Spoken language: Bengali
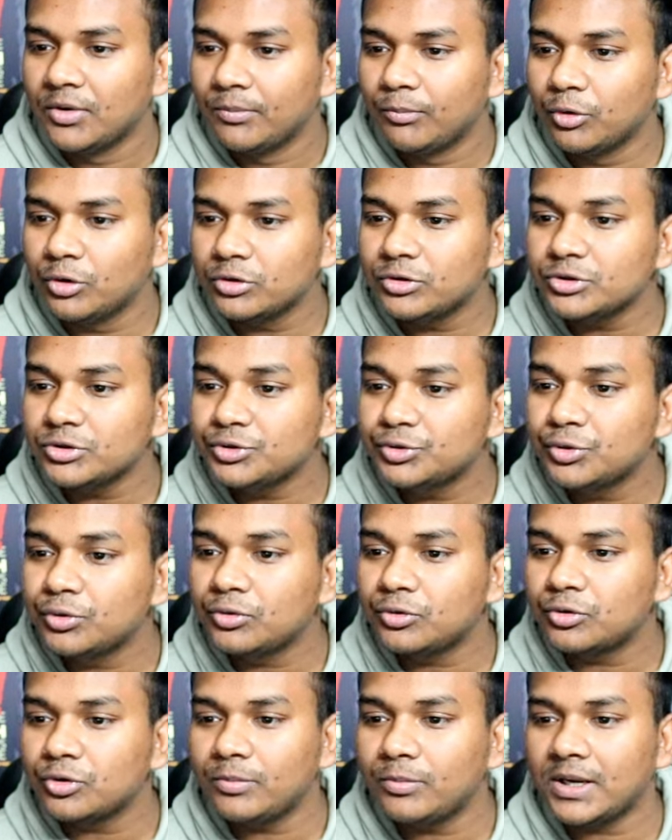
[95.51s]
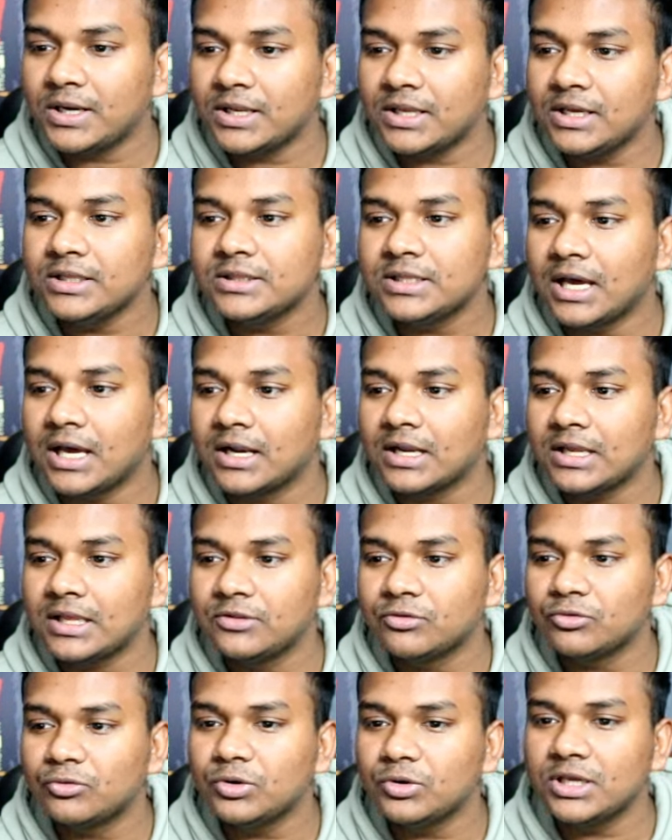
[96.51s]
মূলত শুক্রবারকে তারা
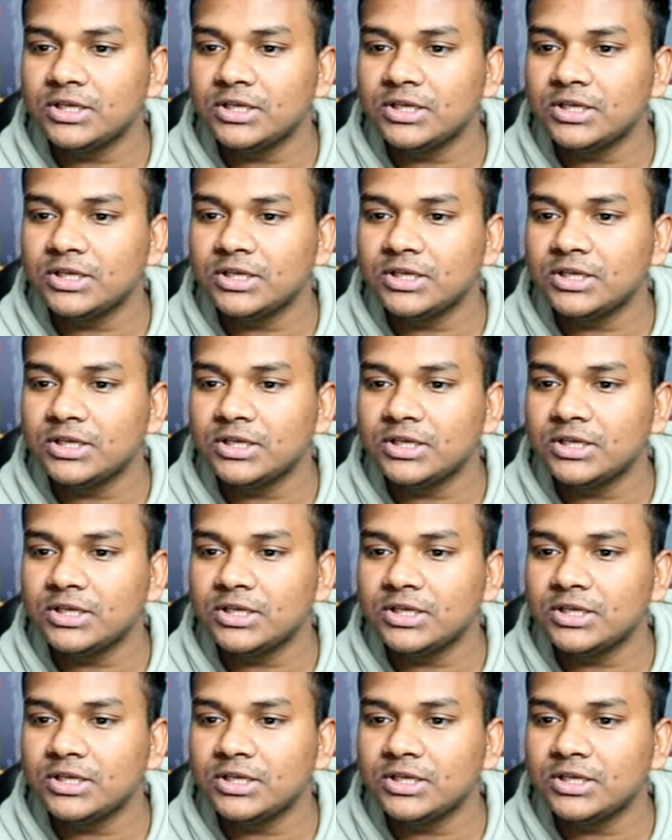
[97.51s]
কিন্তু